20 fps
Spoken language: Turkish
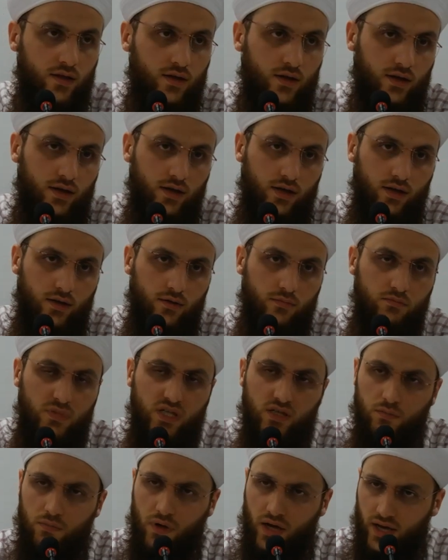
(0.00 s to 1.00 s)
E,
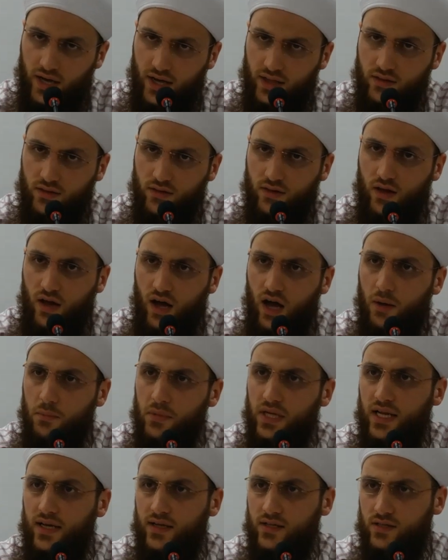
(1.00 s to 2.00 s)
bir bayan
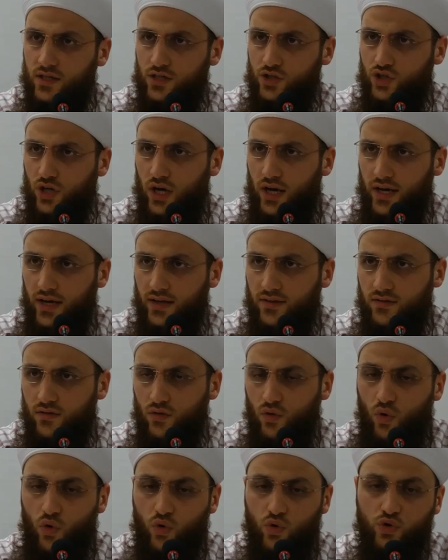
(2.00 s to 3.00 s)
hamile ise şayet
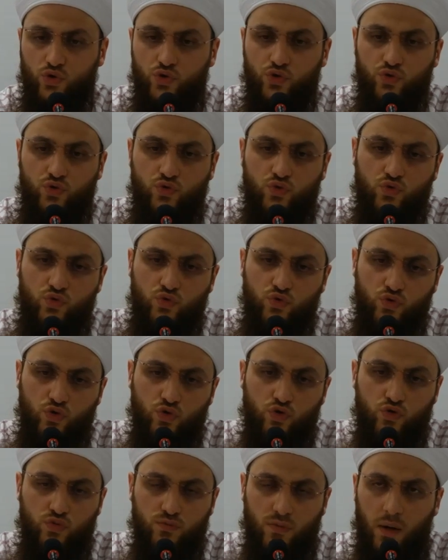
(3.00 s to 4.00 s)
oruç
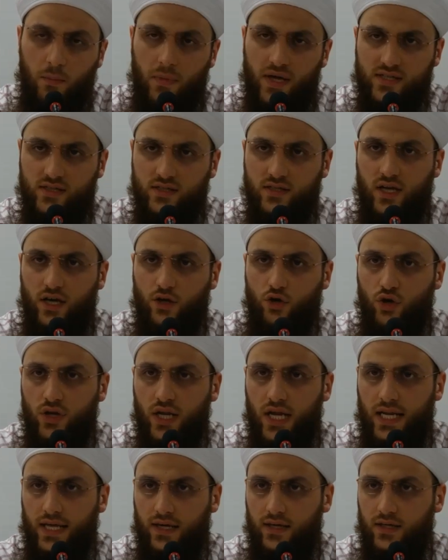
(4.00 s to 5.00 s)
tutmamasına
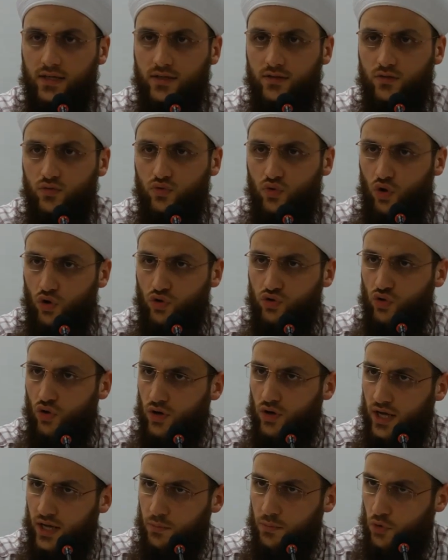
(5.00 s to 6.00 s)
yönelik
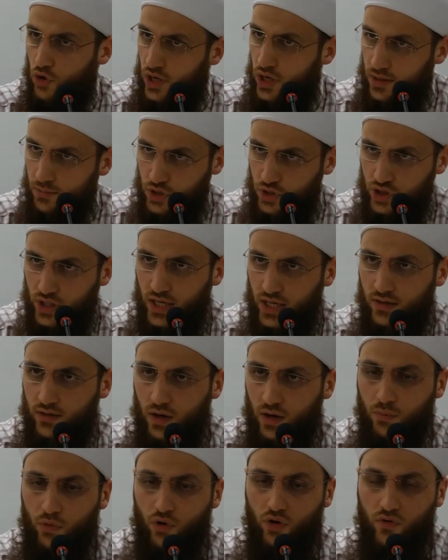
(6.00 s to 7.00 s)
doktorlar böyle bir şey
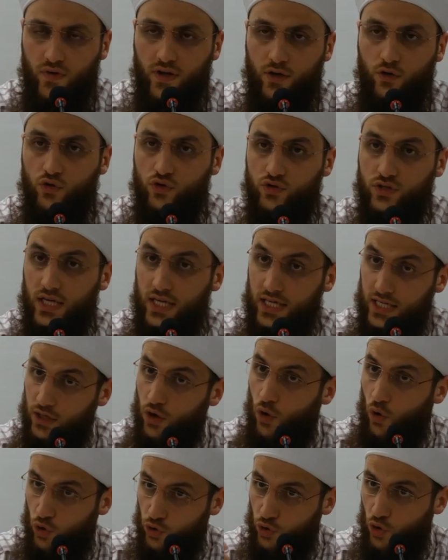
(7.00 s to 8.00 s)
rapor veriyorsa
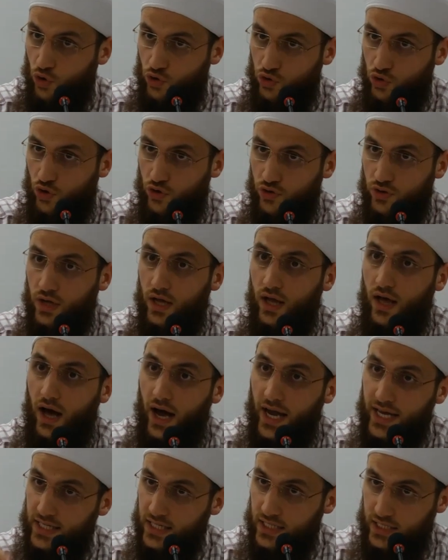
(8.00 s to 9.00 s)
yine o doktor
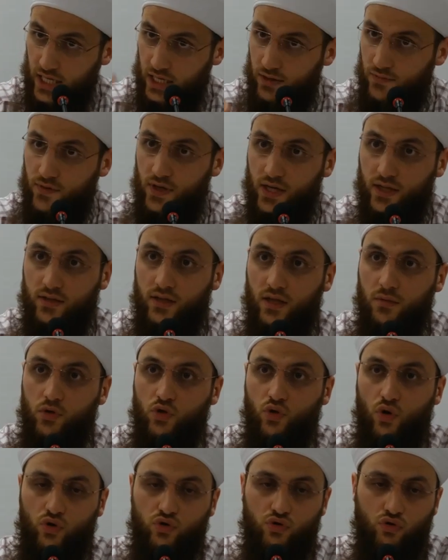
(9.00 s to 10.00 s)
aynı keyfiyette
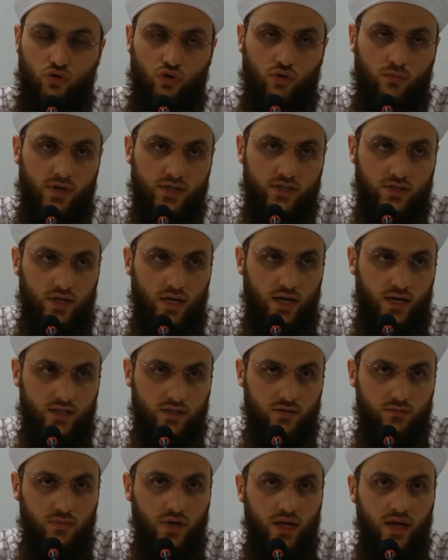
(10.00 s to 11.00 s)
bir doktor olması
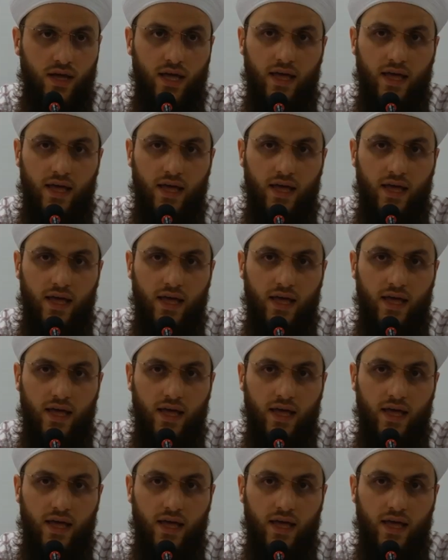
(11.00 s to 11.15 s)
lazım.